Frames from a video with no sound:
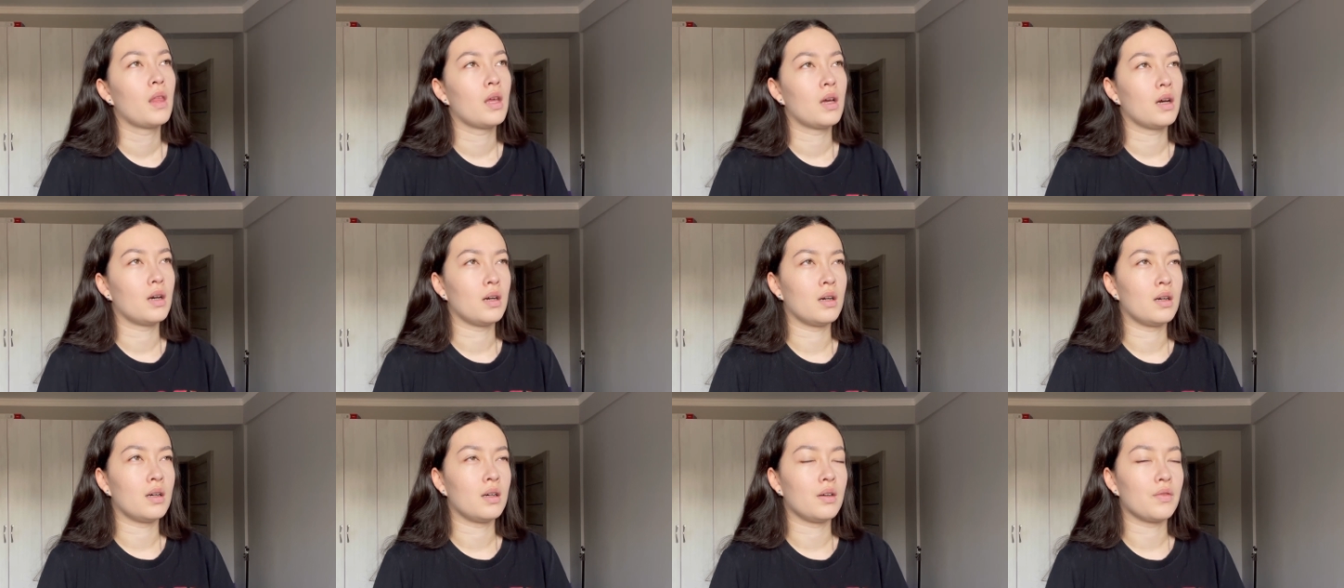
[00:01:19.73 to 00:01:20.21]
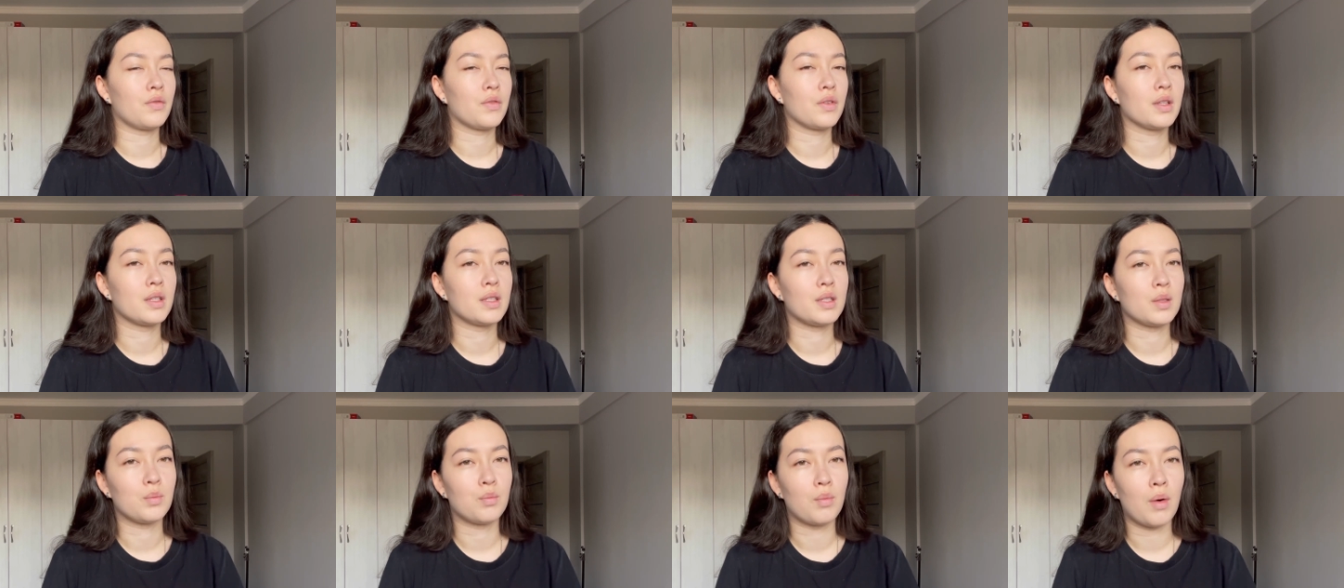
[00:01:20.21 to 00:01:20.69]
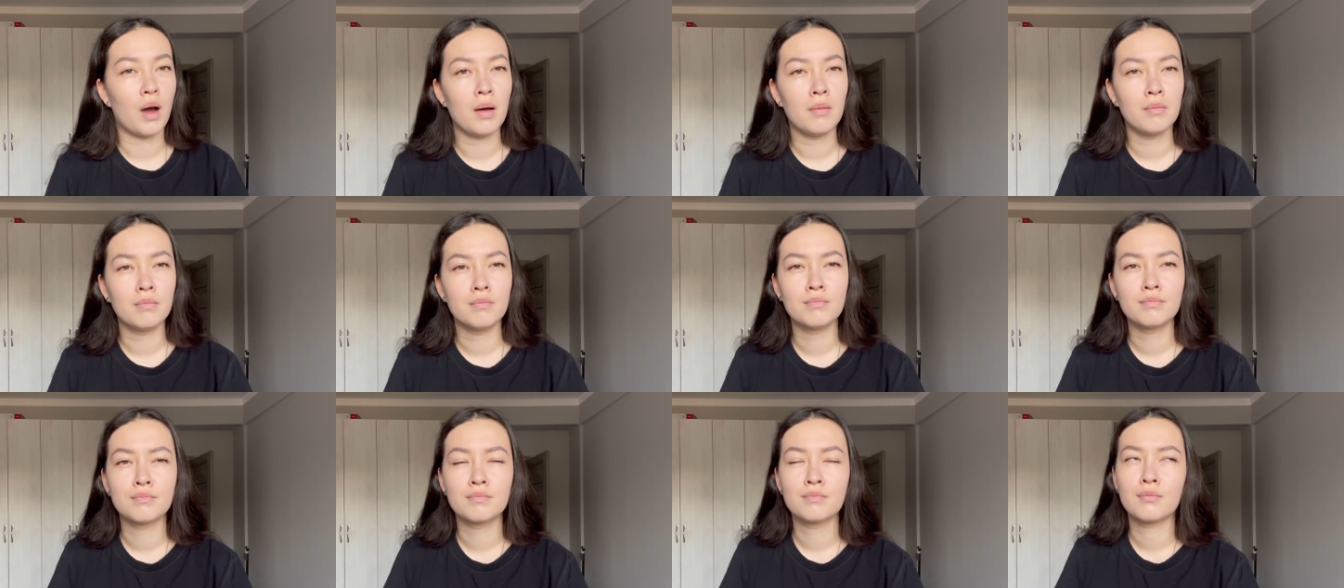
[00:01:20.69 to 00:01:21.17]
а,
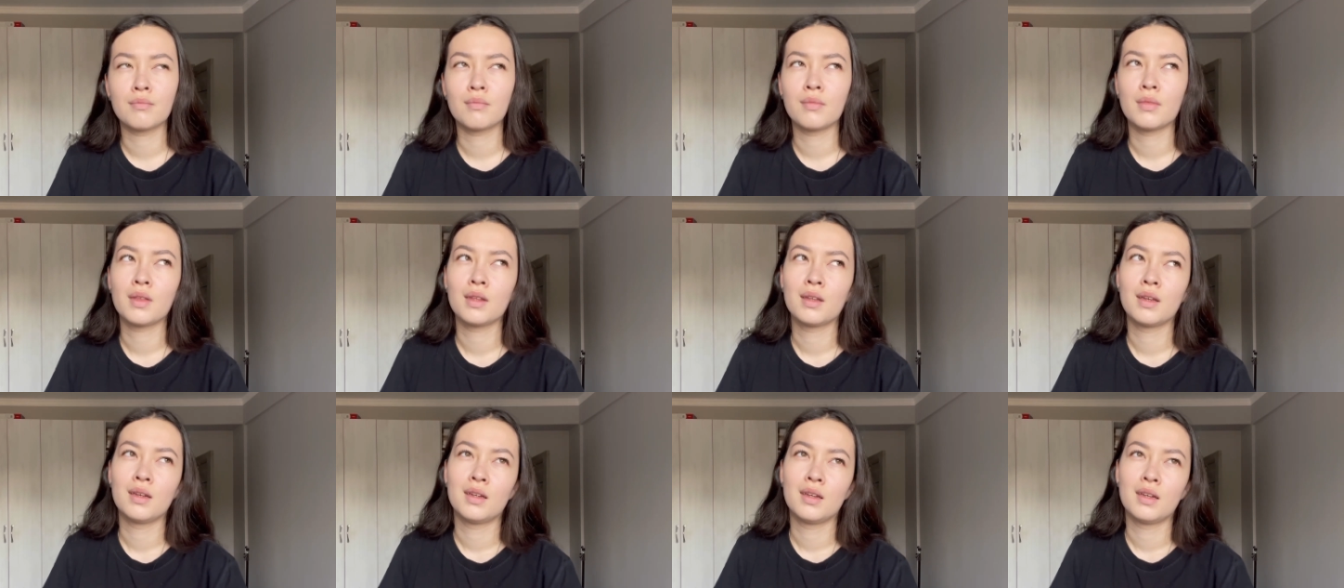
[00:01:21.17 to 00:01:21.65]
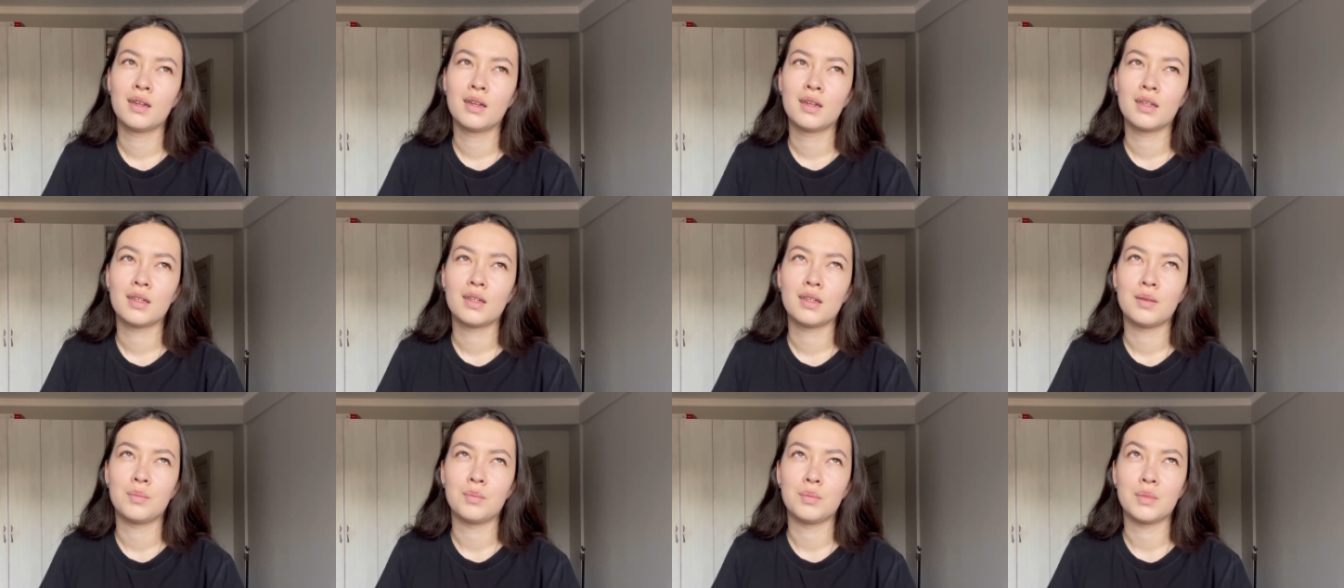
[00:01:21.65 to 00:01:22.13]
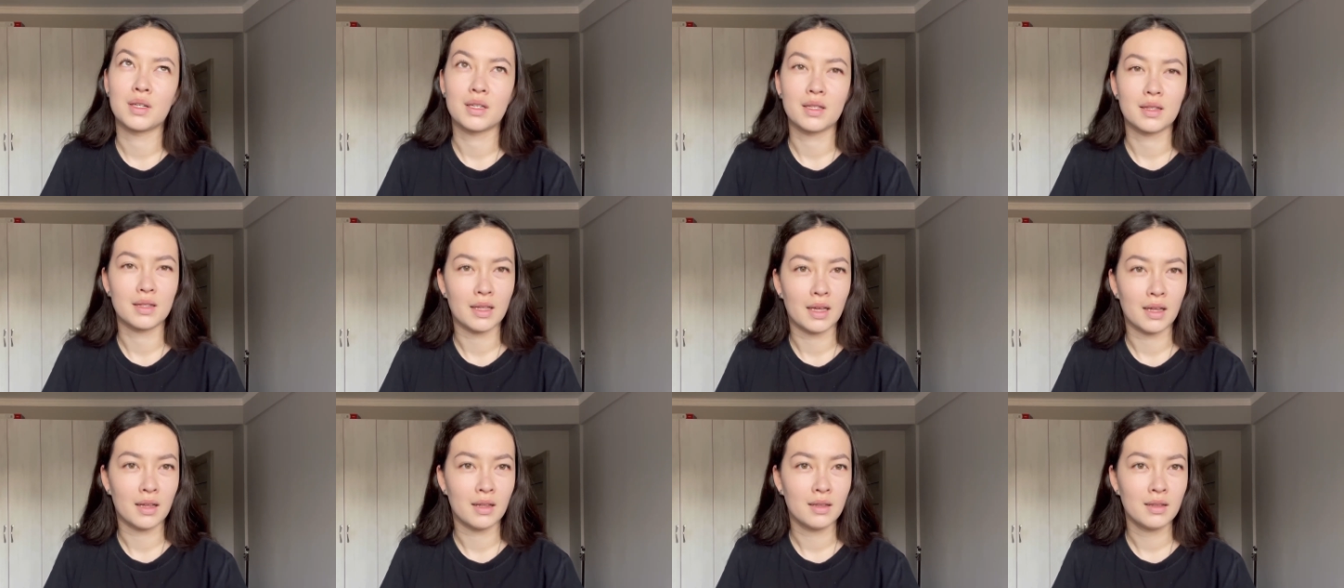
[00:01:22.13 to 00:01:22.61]
феназепам,
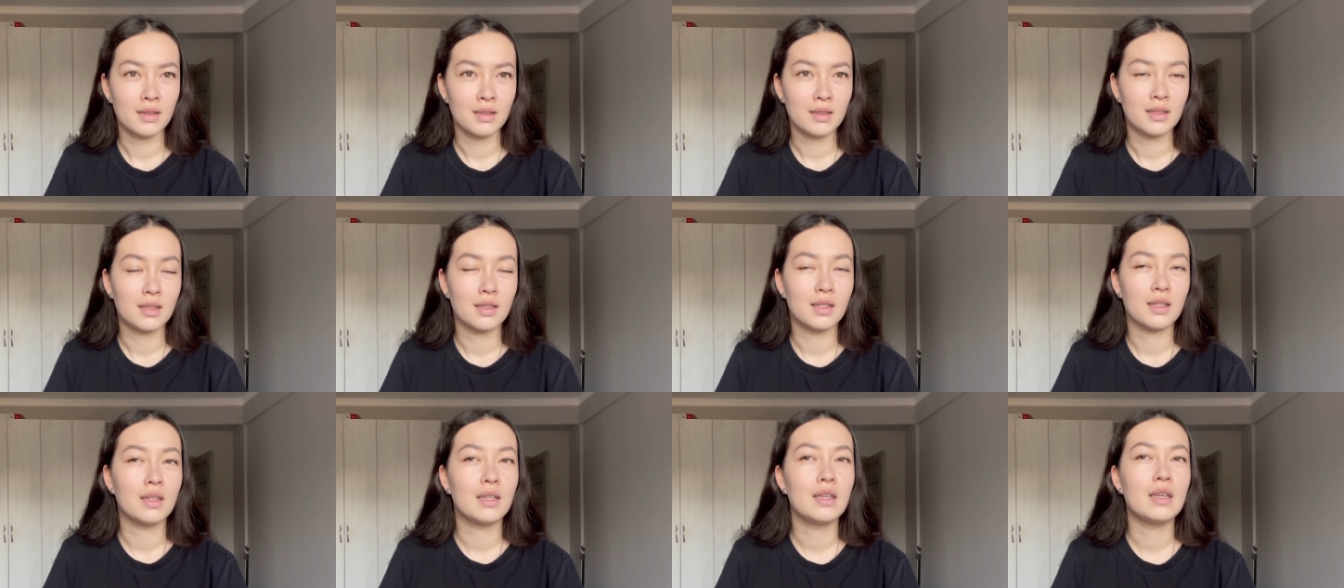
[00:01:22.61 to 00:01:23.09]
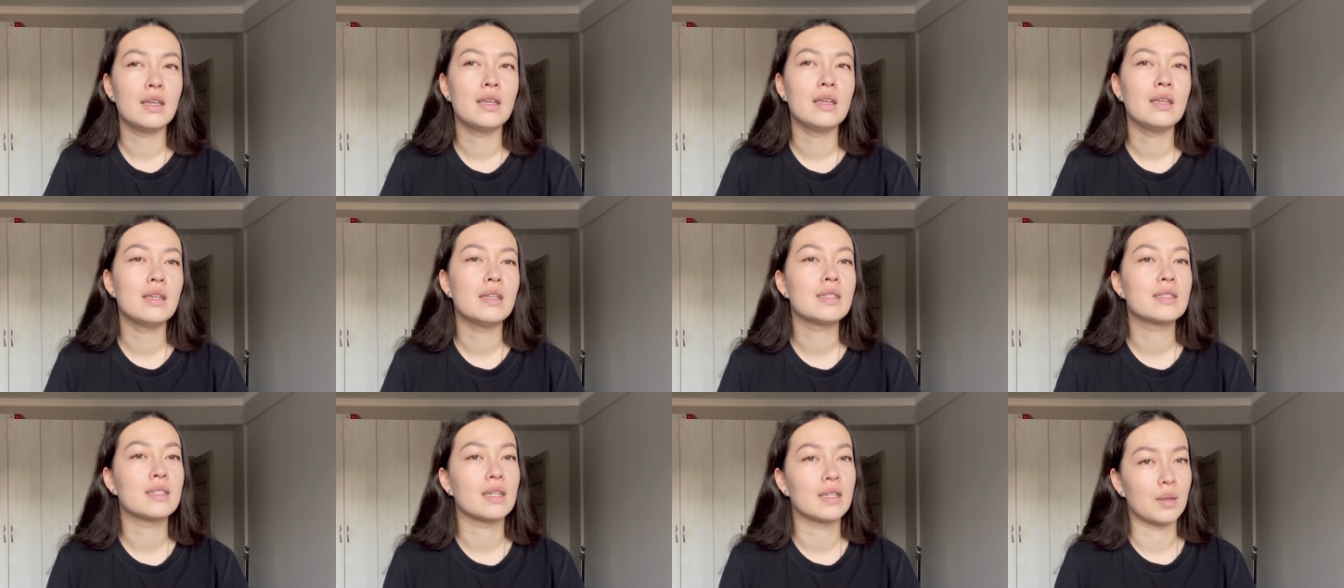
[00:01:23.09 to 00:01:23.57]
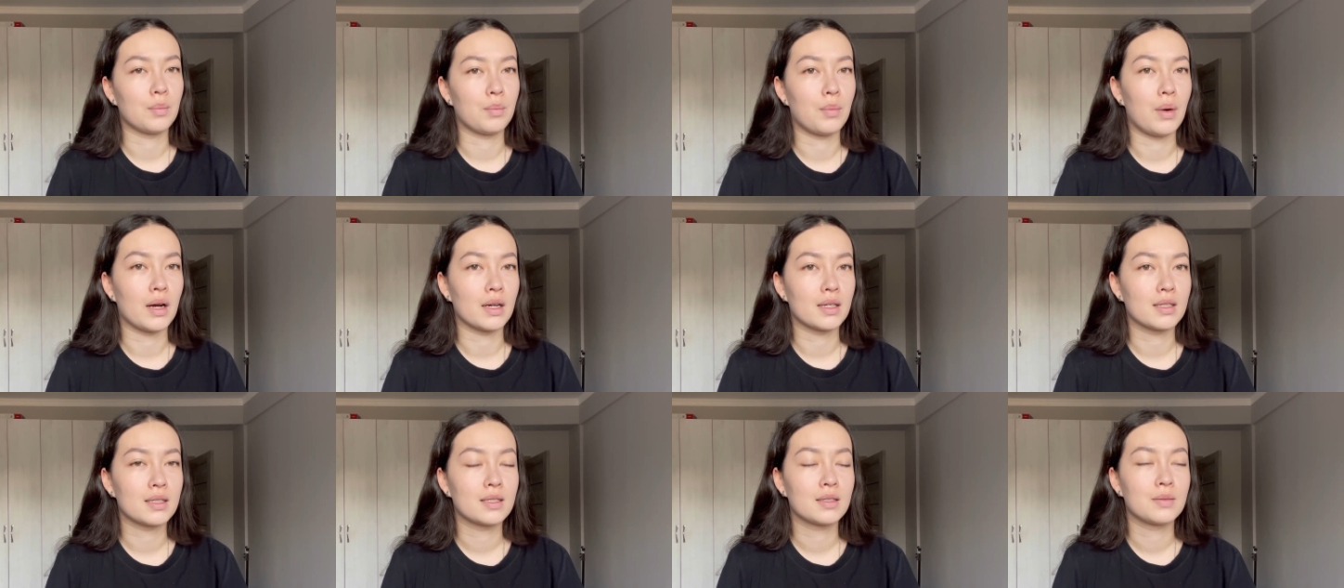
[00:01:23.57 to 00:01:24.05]
миртел и
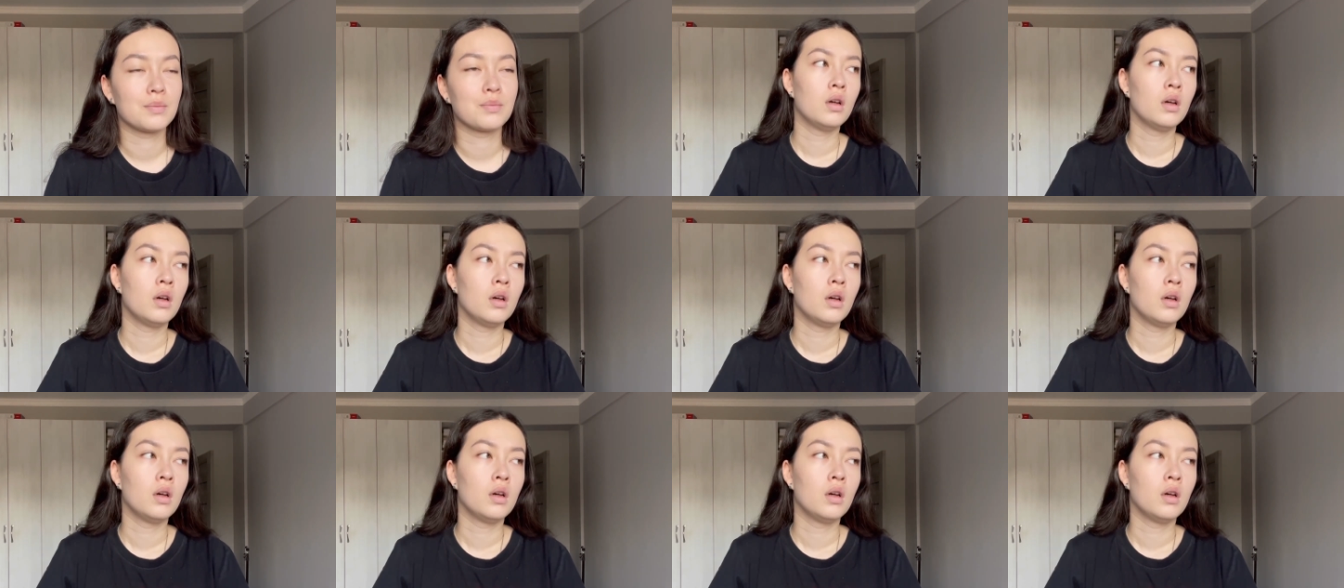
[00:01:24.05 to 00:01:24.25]
сонопакс.